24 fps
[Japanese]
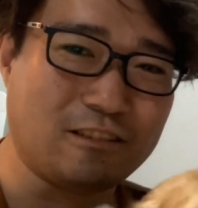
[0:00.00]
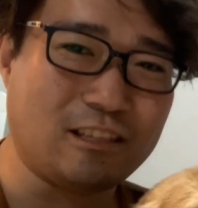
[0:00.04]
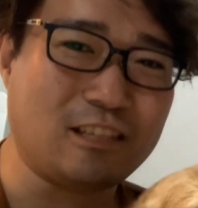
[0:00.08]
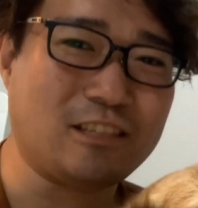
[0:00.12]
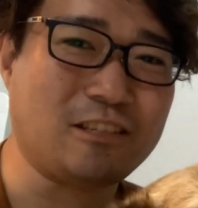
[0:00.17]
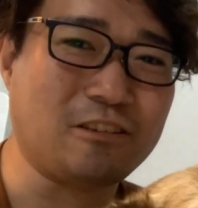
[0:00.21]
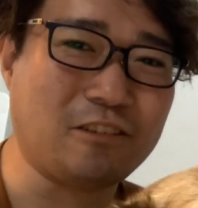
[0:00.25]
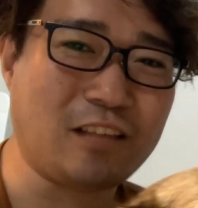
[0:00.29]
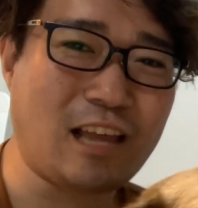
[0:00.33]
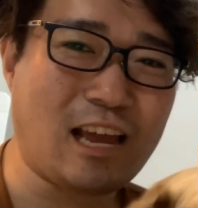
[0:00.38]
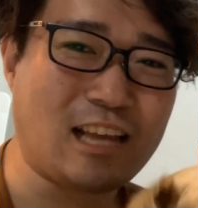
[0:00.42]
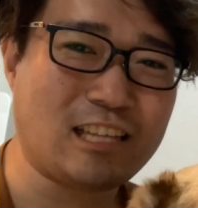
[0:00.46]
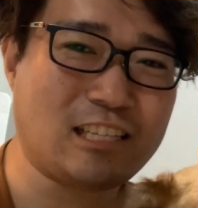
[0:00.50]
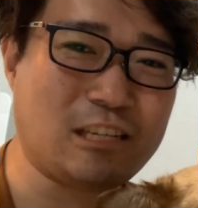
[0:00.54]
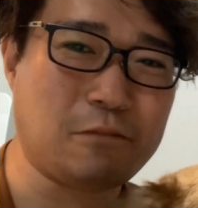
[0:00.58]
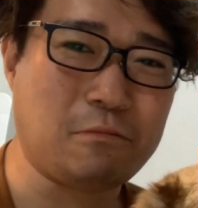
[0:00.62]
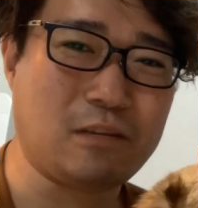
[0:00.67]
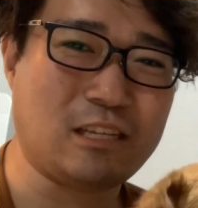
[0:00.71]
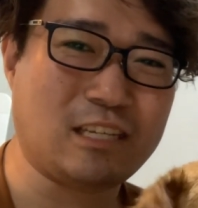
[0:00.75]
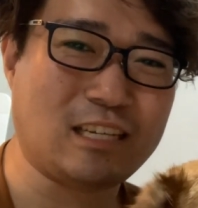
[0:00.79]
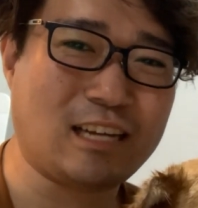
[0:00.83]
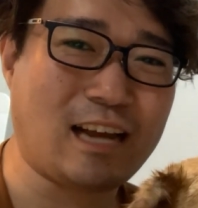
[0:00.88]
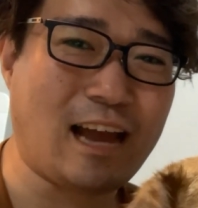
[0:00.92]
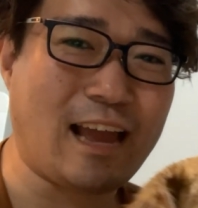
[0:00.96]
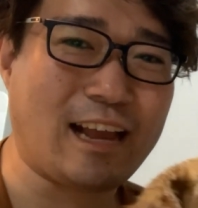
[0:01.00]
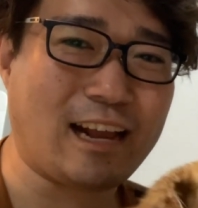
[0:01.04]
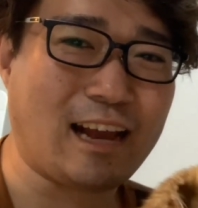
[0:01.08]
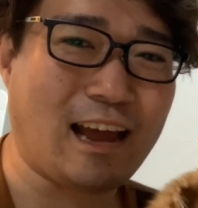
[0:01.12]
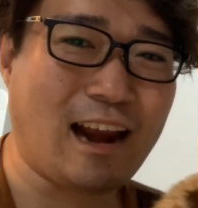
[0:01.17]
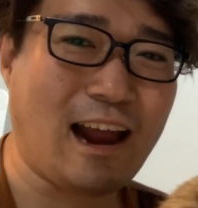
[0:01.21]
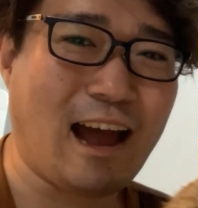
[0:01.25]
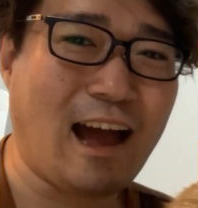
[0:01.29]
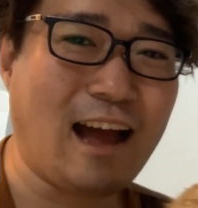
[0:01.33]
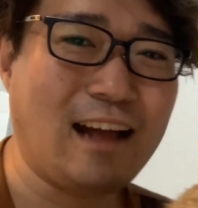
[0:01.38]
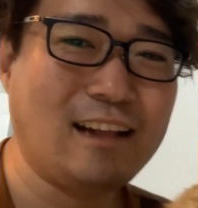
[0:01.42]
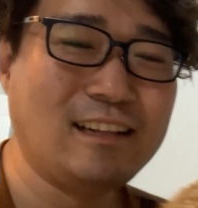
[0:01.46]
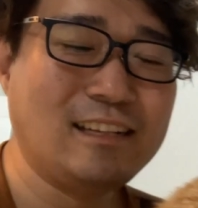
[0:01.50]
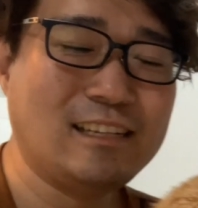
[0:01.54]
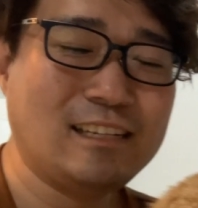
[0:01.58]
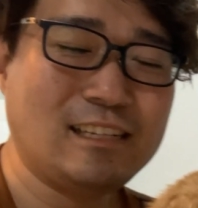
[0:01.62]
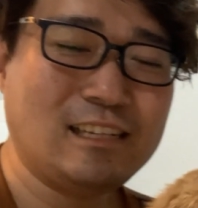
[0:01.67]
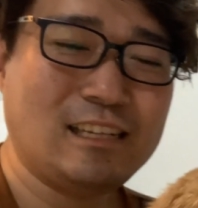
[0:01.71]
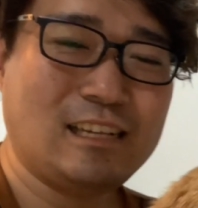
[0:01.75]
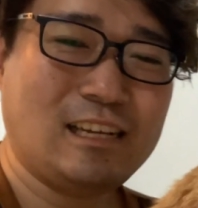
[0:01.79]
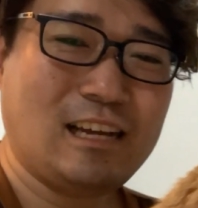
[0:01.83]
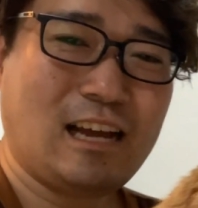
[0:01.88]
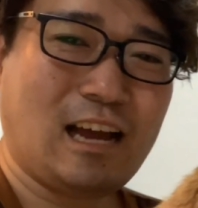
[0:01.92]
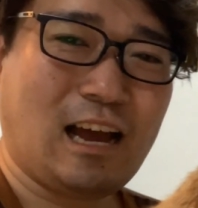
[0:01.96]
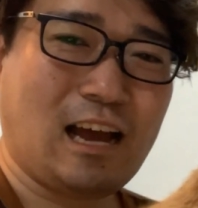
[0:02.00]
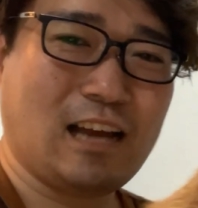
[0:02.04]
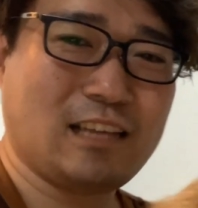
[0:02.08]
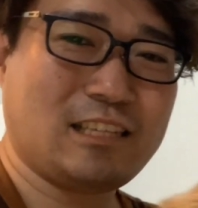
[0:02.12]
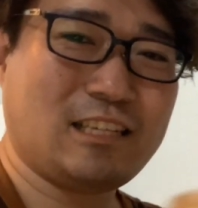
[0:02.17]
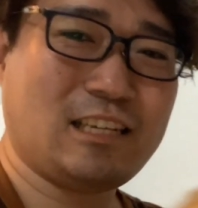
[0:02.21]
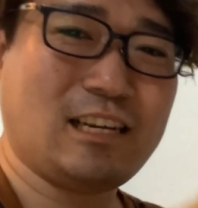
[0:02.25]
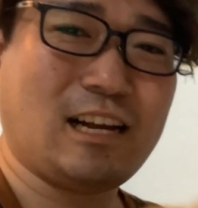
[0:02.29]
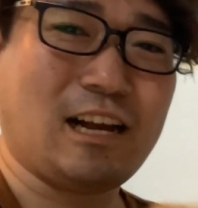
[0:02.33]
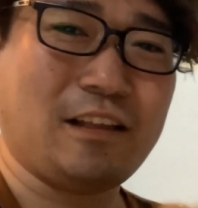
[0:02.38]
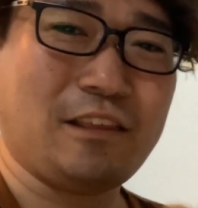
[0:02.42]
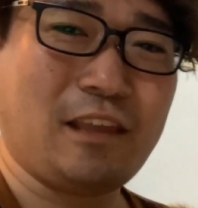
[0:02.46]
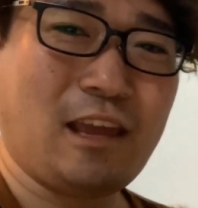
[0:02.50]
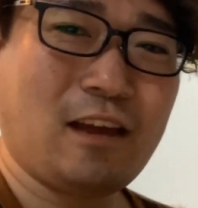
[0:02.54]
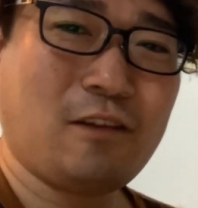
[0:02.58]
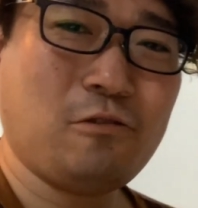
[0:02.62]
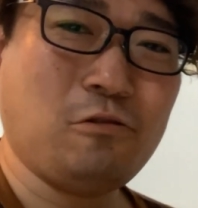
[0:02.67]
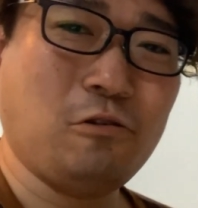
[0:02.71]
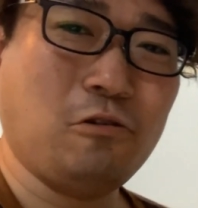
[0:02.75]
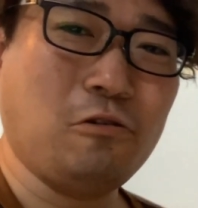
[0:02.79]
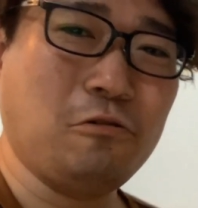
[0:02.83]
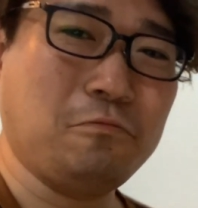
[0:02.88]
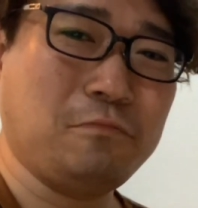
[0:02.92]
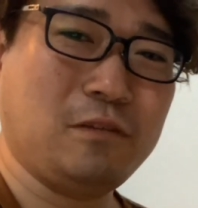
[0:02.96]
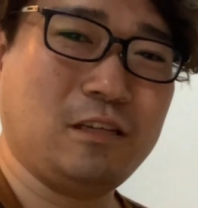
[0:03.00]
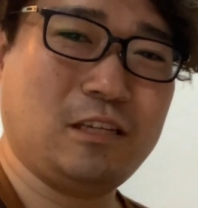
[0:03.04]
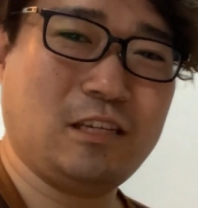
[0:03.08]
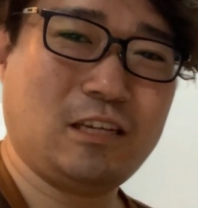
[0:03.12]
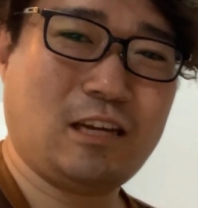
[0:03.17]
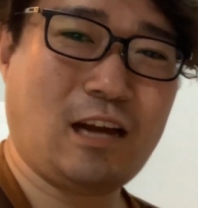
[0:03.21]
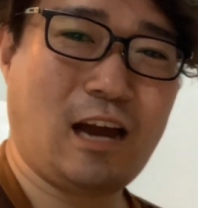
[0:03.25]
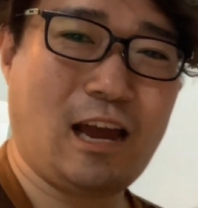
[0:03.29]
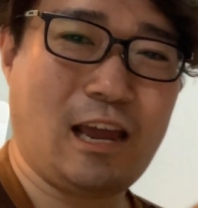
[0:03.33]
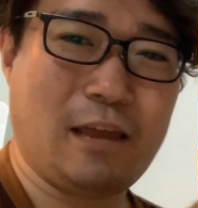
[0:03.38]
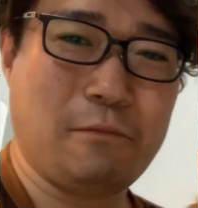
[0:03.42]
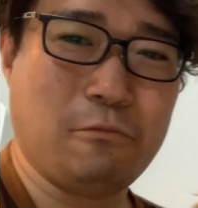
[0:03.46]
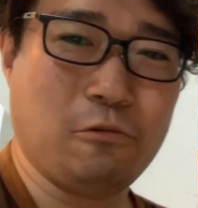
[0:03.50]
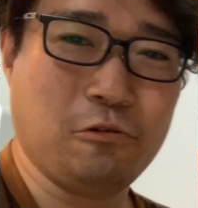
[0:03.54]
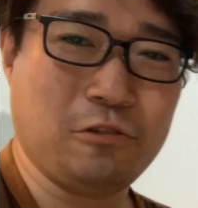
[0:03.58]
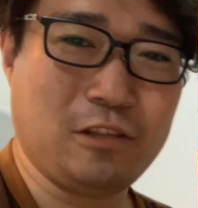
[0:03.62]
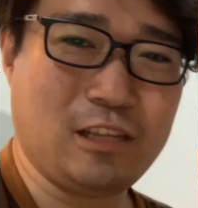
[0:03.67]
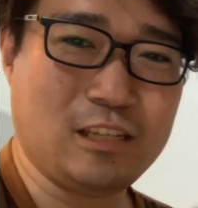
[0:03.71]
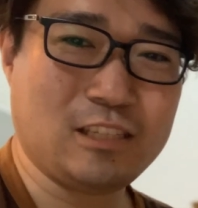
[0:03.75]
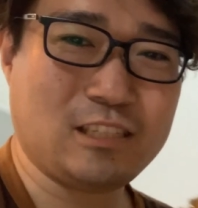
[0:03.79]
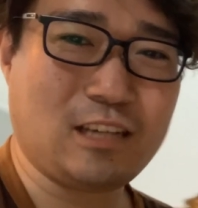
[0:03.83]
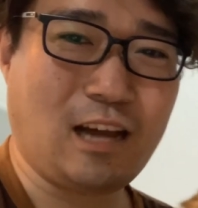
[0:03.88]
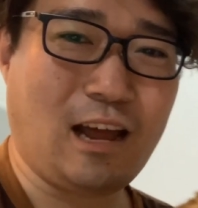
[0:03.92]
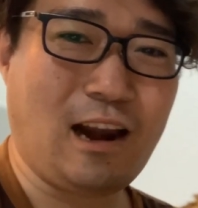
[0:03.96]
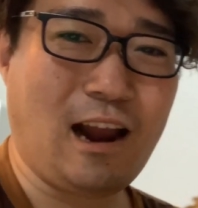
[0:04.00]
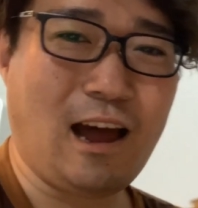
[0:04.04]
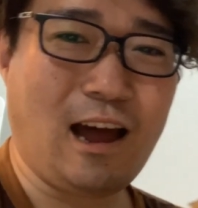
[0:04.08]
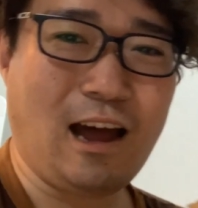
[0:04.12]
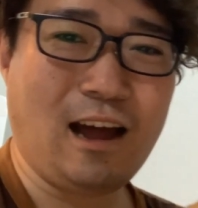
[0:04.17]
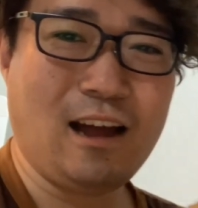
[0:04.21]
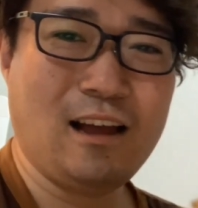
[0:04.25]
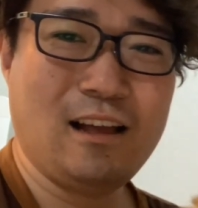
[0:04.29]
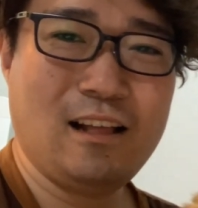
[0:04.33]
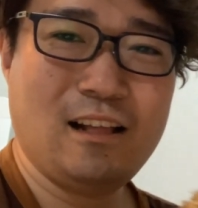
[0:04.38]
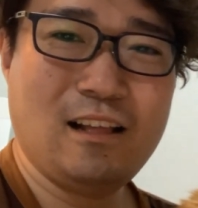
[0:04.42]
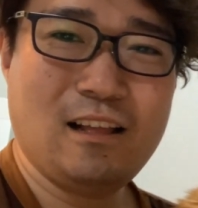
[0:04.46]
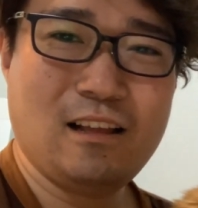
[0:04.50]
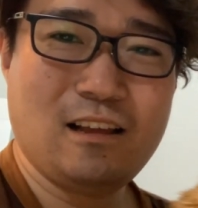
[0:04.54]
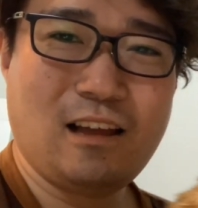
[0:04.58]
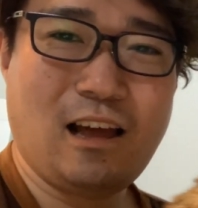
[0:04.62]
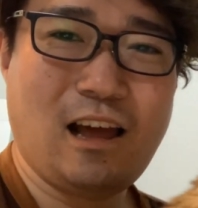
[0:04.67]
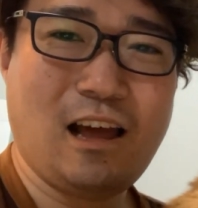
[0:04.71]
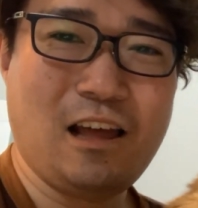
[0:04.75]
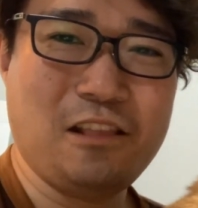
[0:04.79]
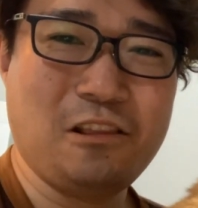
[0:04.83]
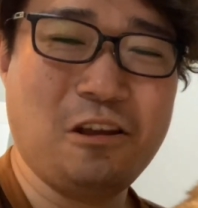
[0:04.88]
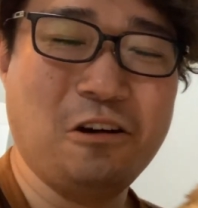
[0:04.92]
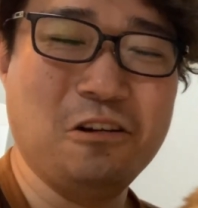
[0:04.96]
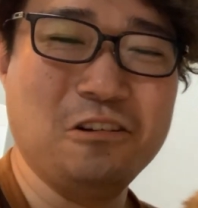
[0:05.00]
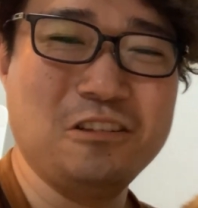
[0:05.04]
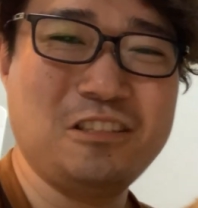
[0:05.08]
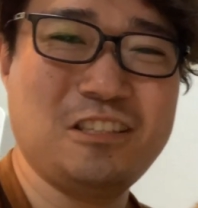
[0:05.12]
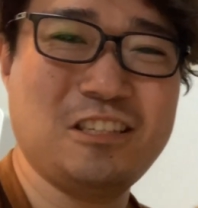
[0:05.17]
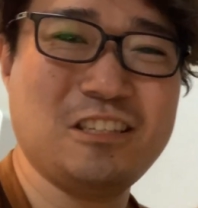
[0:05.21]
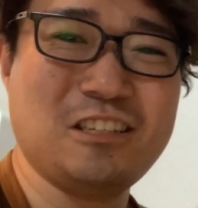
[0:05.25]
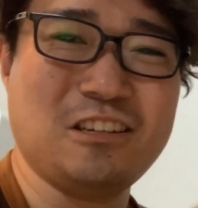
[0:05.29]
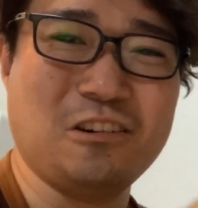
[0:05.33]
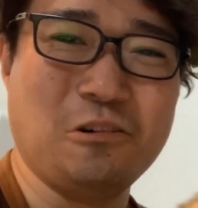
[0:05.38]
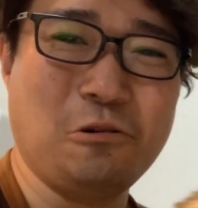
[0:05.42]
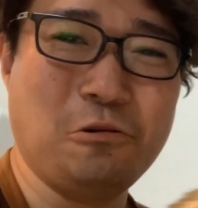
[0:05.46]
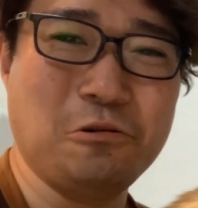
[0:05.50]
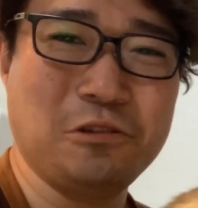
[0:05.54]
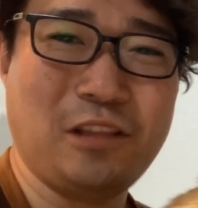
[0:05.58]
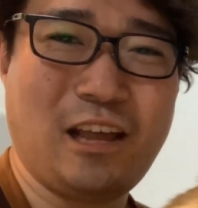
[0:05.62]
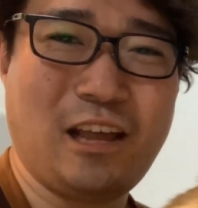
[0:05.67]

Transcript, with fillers: うんですよね。足短いから。足がね、こう短いもんですから、あの、すぐお